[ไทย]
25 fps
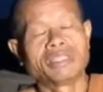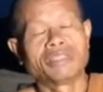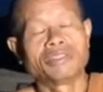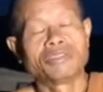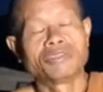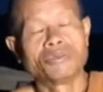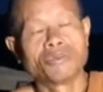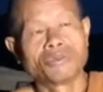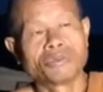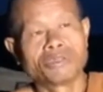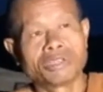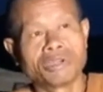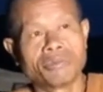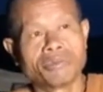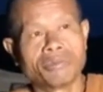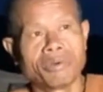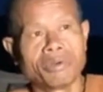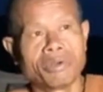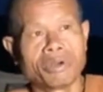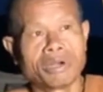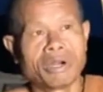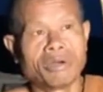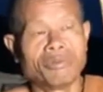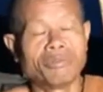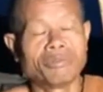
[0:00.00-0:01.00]
ไม่ใช่สุข
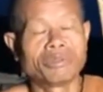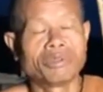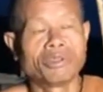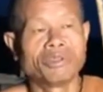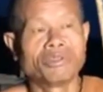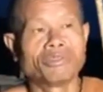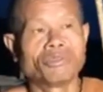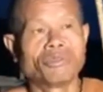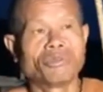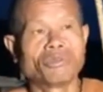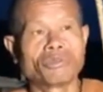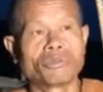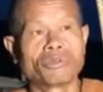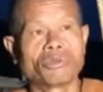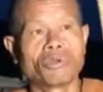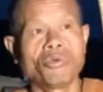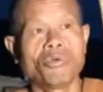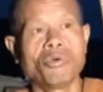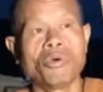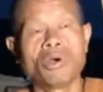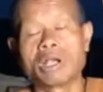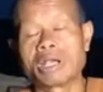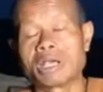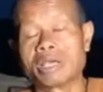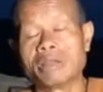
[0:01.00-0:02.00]
เฉพาะเรามันจะสุ
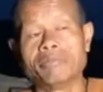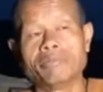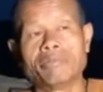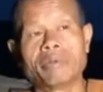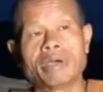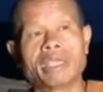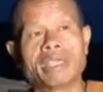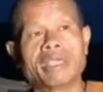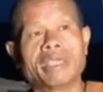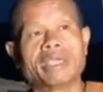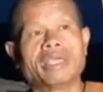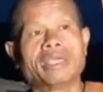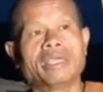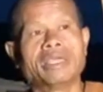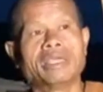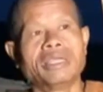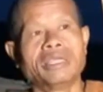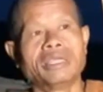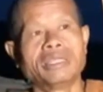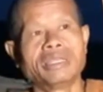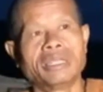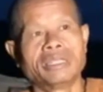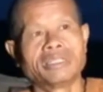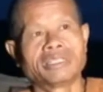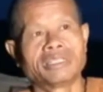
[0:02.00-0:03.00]
ขทั่วกันไป
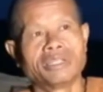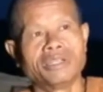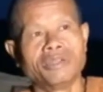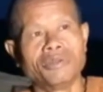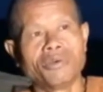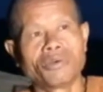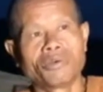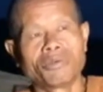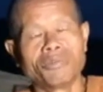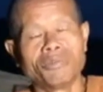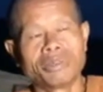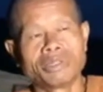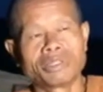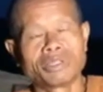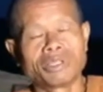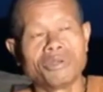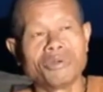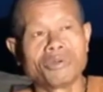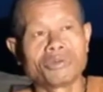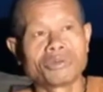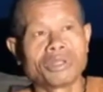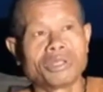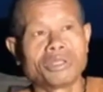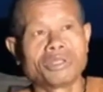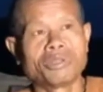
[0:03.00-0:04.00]
แต่สนุก
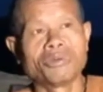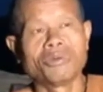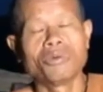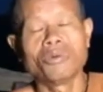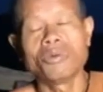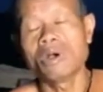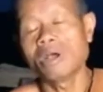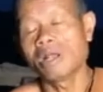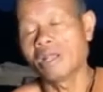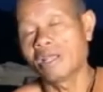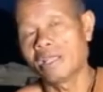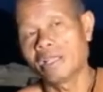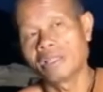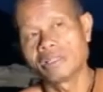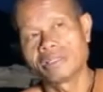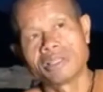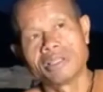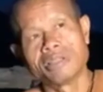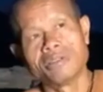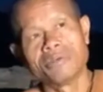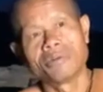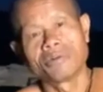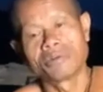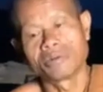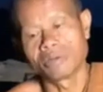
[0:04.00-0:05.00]
มันสนุกแก่ตัว
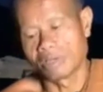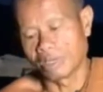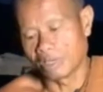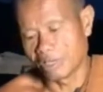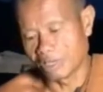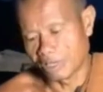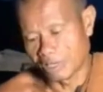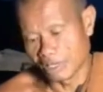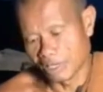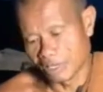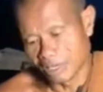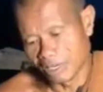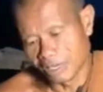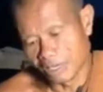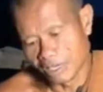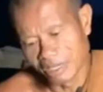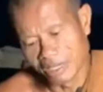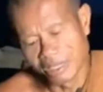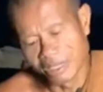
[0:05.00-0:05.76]
แหละสนุกนั่น